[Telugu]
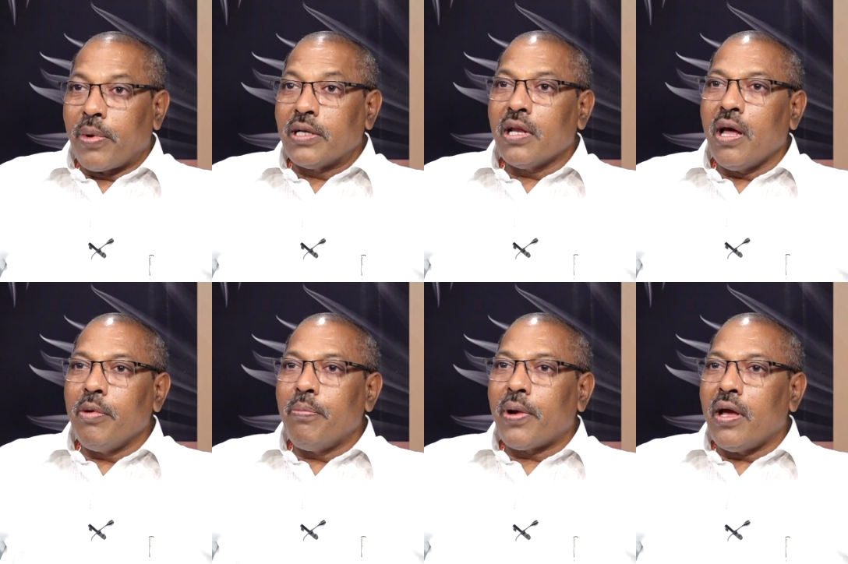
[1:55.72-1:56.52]
ప్రజల
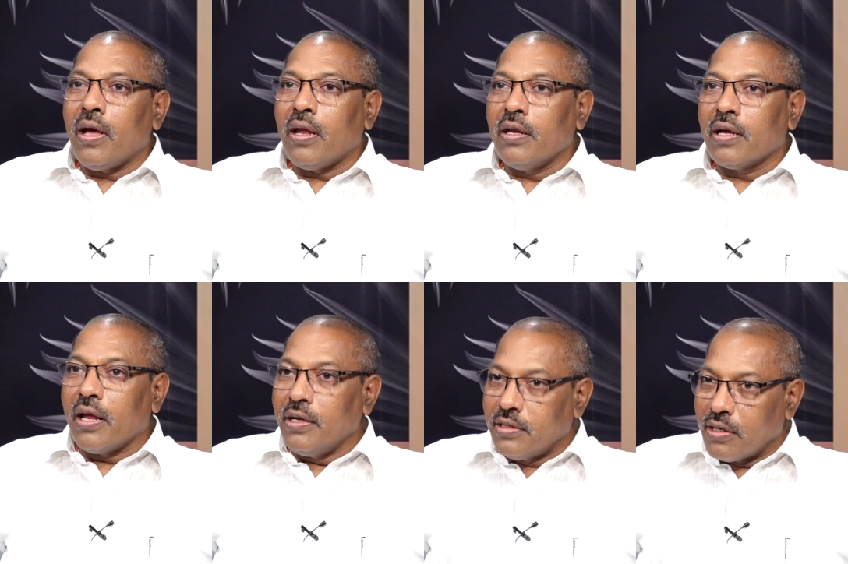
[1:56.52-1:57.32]
అభిప్రాయాన్ని
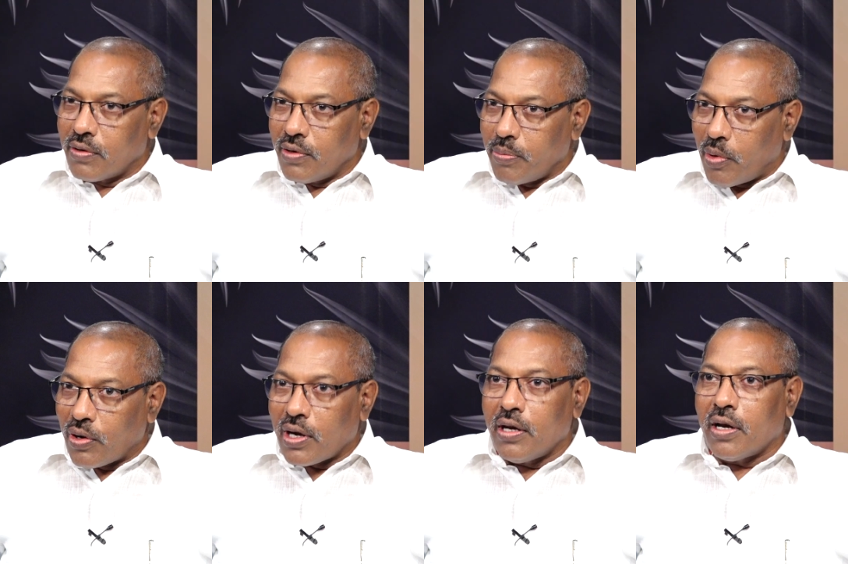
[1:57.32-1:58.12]
గ్రహించినటువంటి
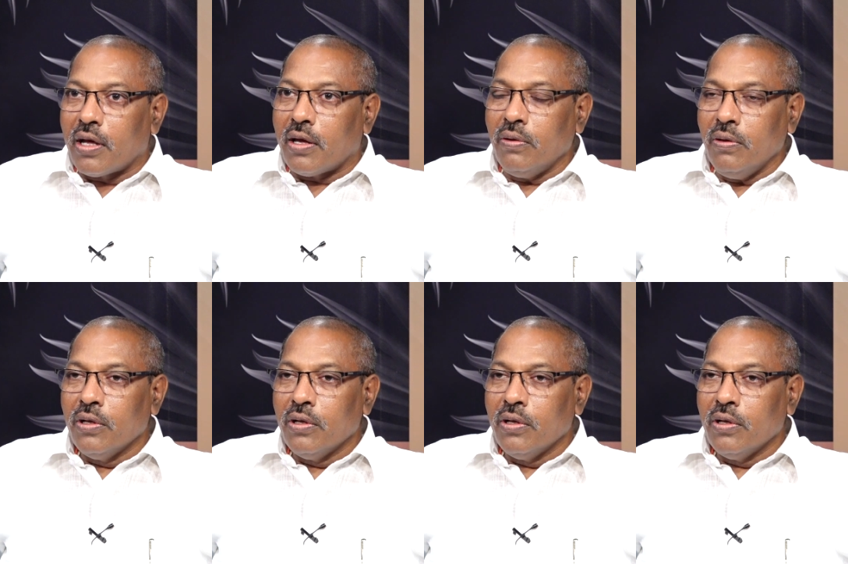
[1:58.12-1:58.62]
పవన్ కళ్యాణ్ గారు